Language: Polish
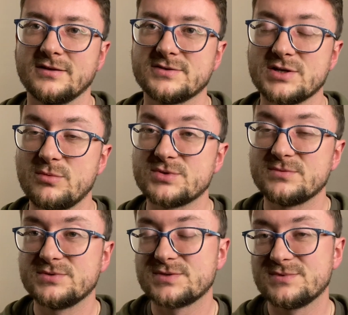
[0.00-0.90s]
Chciałbym,
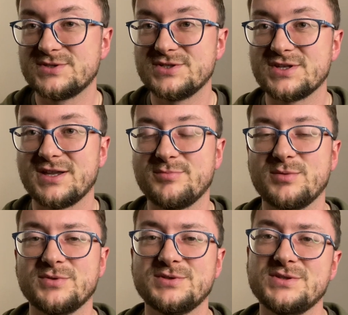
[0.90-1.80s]
żebyśmy dzisiaj
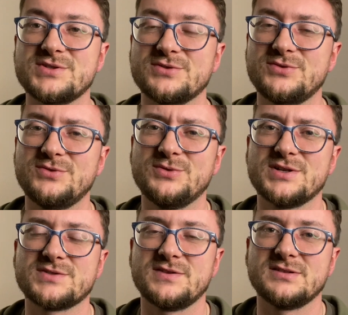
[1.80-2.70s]
pomodlili się do
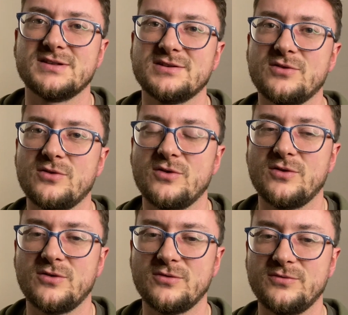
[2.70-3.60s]
Ducha Świętego
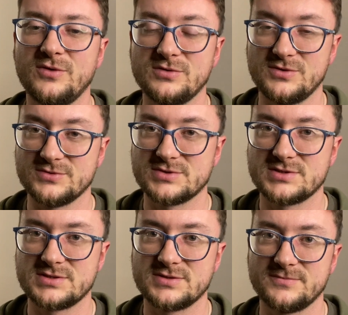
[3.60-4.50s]
o
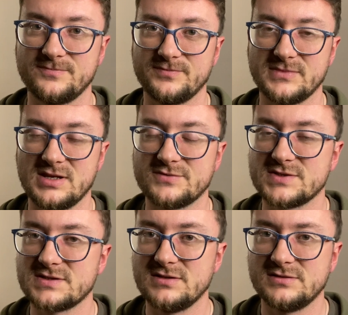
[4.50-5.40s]
wolność dla
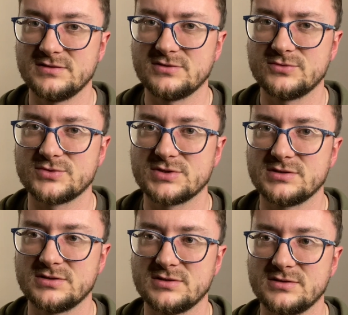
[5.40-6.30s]
wszystkich tych,
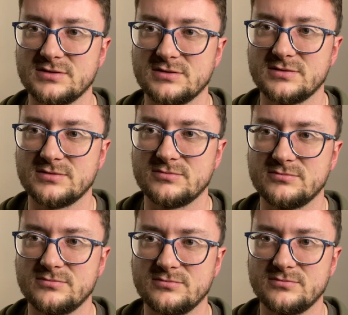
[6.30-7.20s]
którzy y,
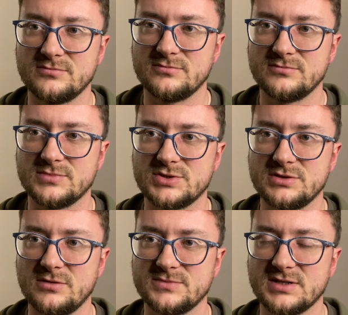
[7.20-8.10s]

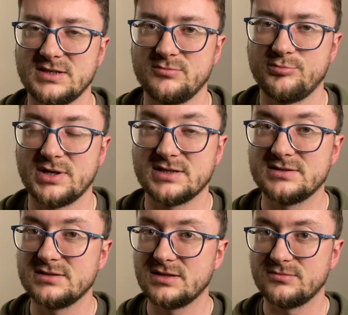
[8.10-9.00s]
żyją takim
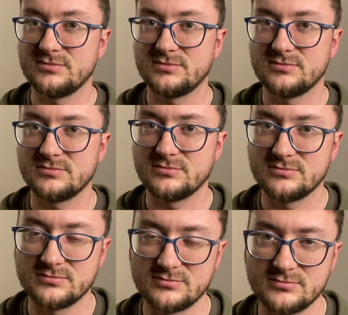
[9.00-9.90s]
pragnieniem
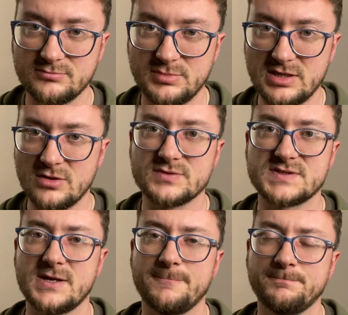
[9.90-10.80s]

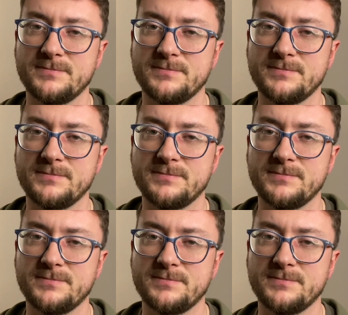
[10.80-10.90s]
pieniądza.